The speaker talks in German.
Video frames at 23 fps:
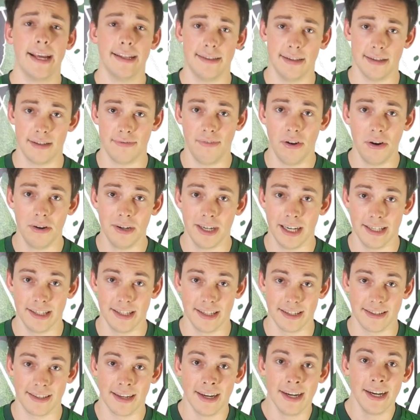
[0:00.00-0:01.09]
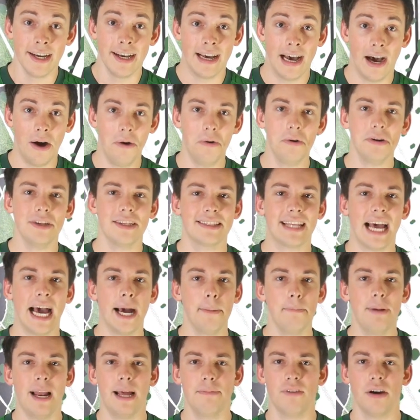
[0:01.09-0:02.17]
Hit des Wochenendes. Auch da
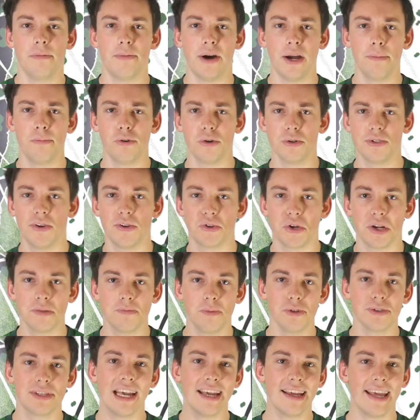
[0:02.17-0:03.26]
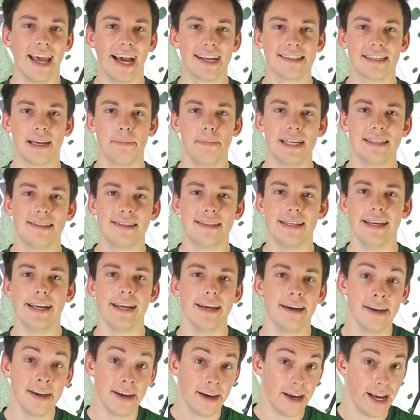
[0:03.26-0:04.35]
bleiben wir bei Borussia Dortmund gegen Hertha
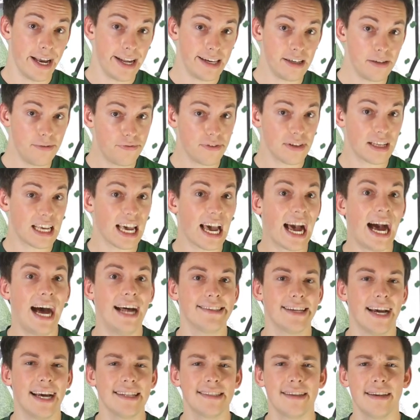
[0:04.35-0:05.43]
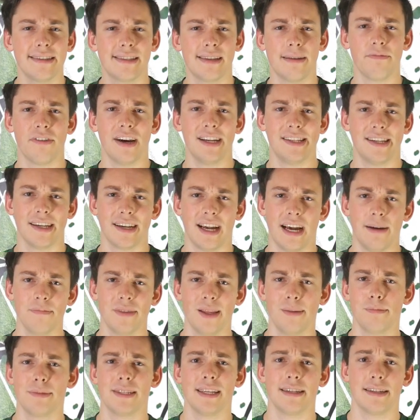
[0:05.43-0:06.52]
BSC. 11 Grad hatte es am Freitagabend
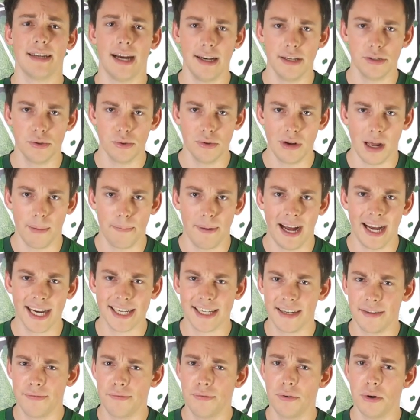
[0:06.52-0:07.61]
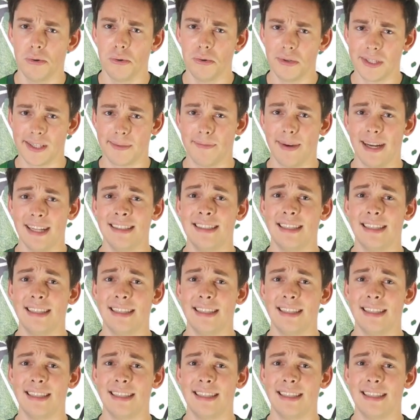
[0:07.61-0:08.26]
im Signal Iduna Park. Für Usman